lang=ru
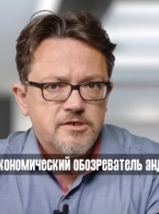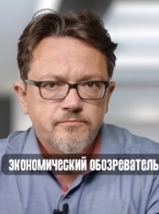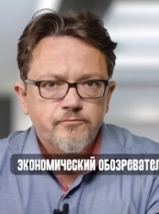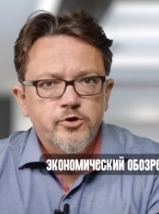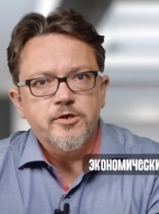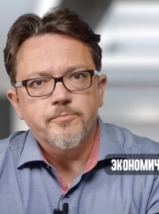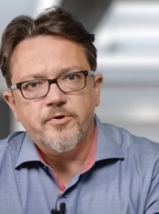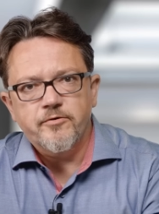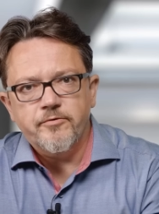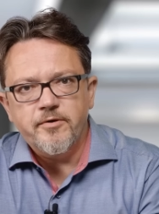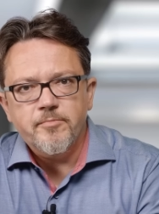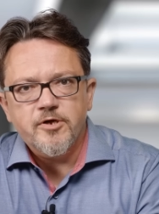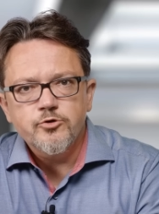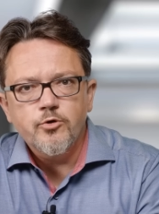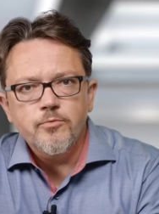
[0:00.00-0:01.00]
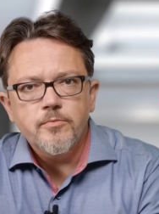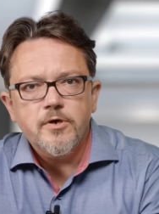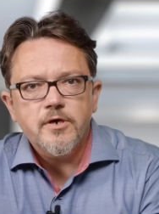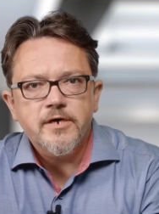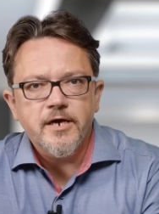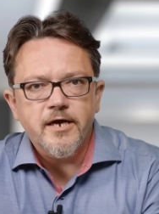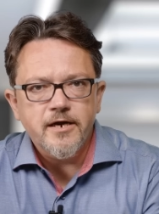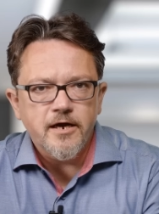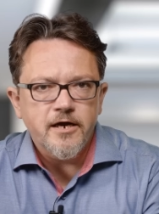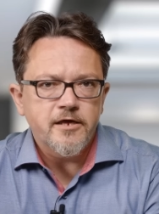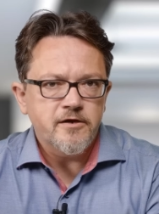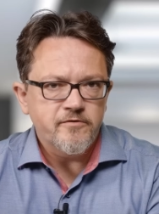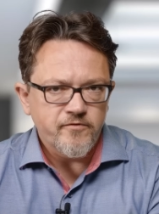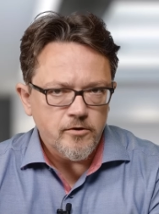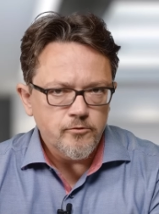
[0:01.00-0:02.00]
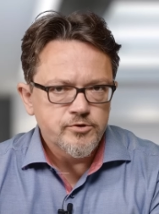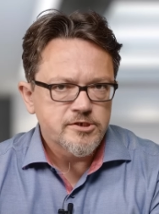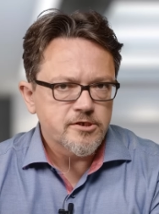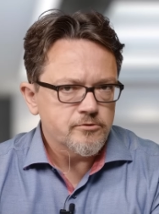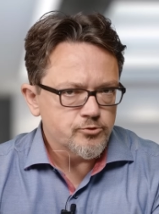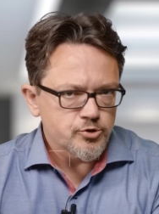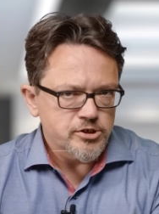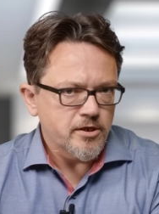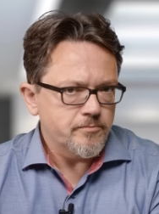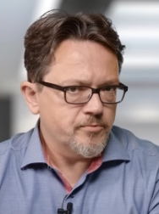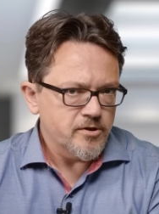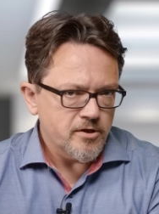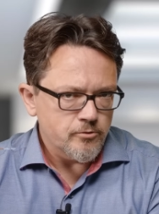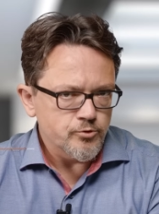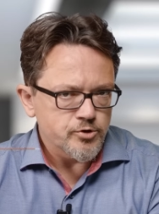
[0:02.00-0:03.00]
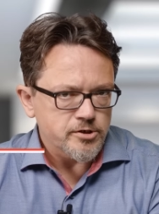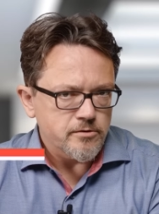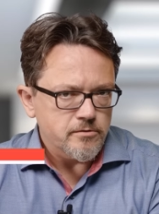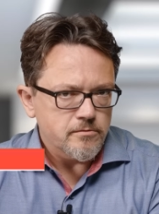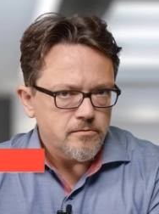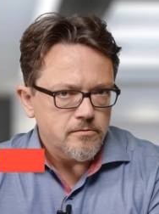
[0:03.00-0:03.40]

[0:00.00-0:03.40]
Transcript: Сегодня поговорим о том, какая революция нужна Беларуси.